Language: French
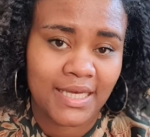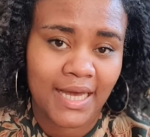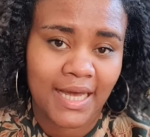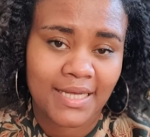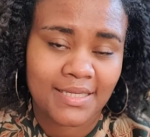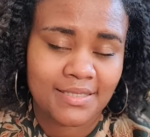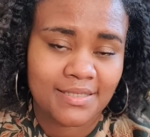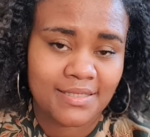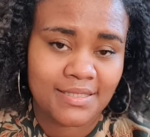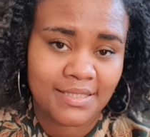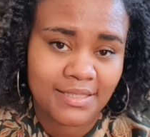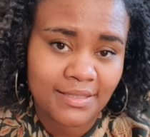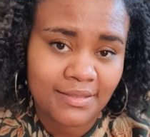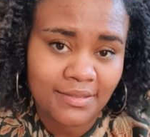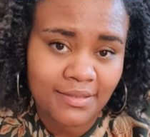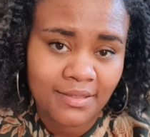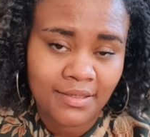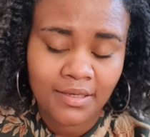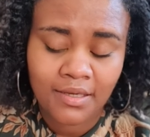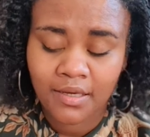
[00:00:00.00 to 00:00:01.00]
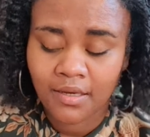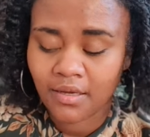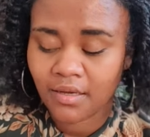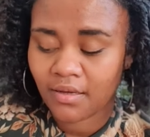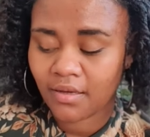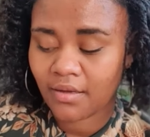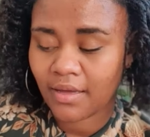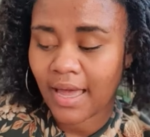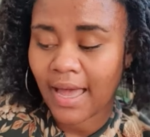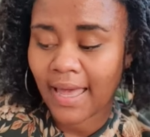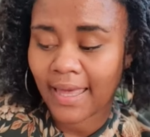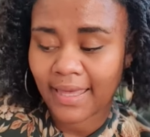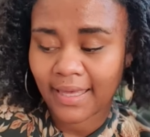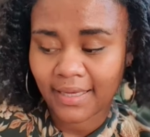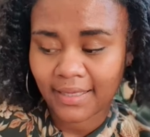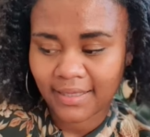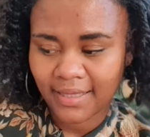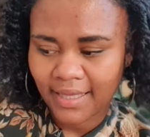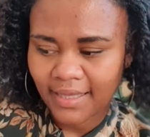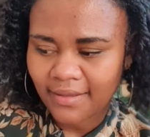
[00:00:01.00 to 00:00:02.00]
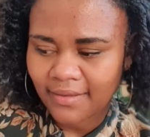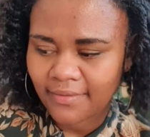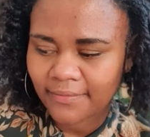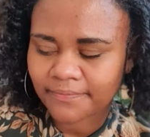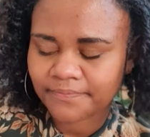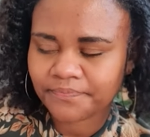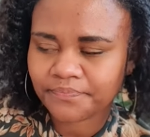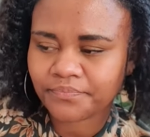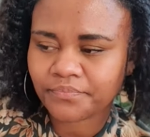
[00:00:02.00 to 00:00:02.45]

racines euh, aériennes